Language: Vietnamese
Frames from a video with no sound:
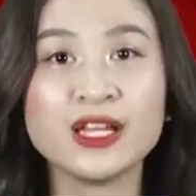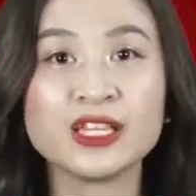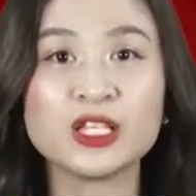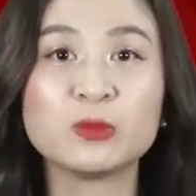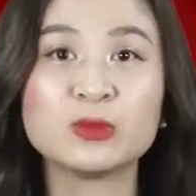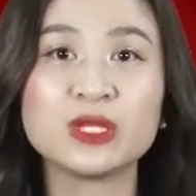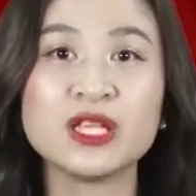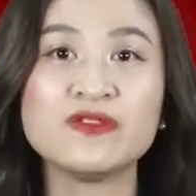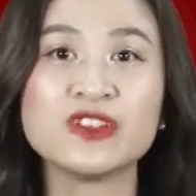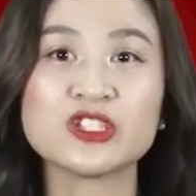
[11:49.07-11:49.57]

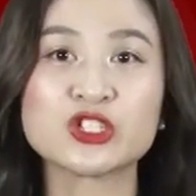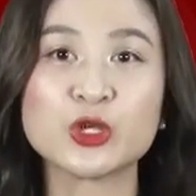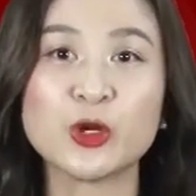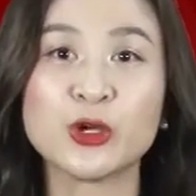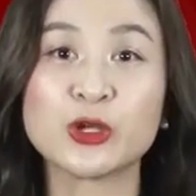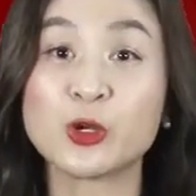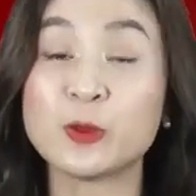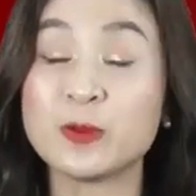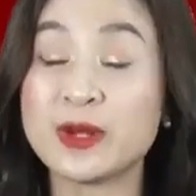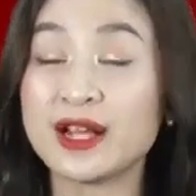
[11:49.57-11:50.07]
Thông tin vừa
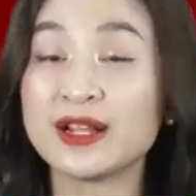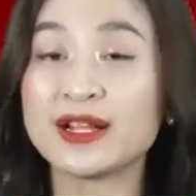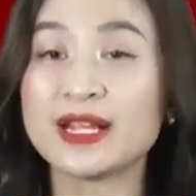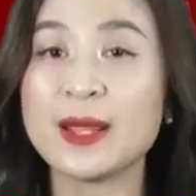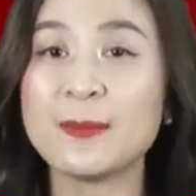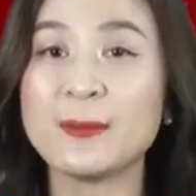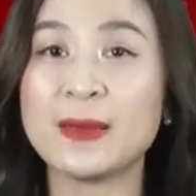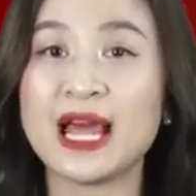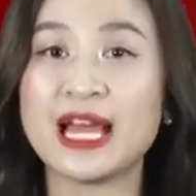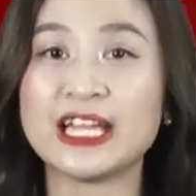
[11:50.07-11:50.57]
rồi cũng đã
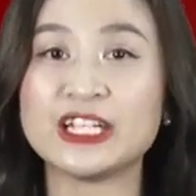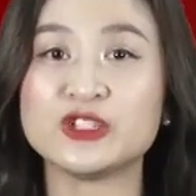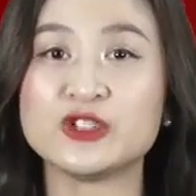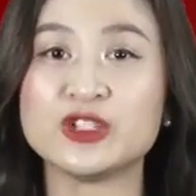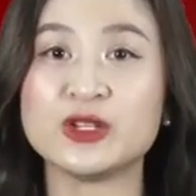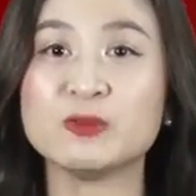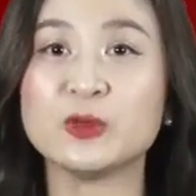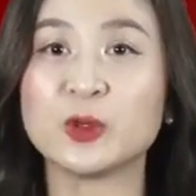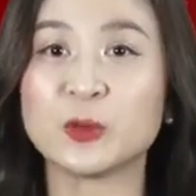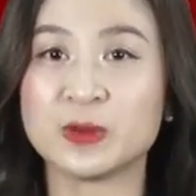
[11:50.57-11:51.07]
khép lại
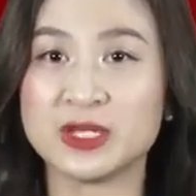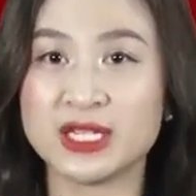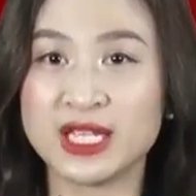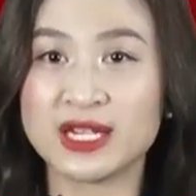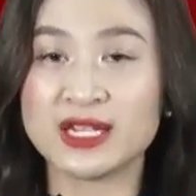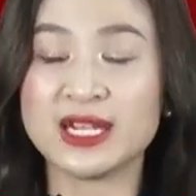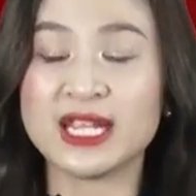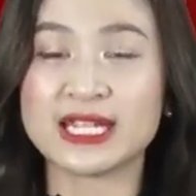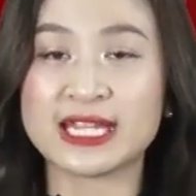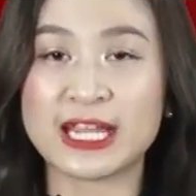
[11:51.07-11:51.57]
chuyên mục
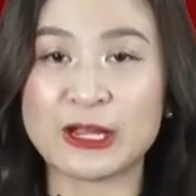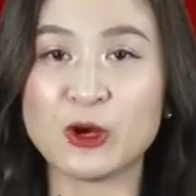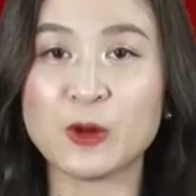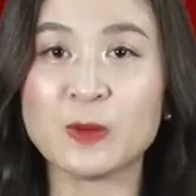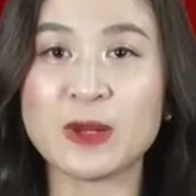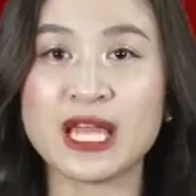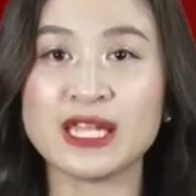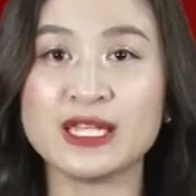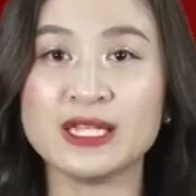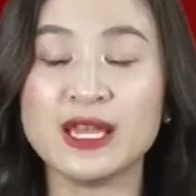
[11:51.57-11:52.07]
Nhận định ngày
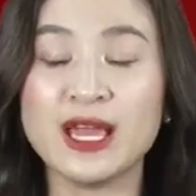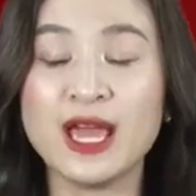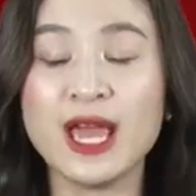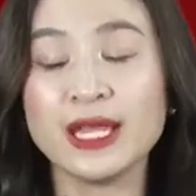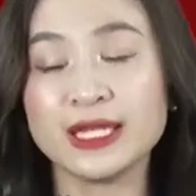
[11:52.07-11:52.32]
hôm nay.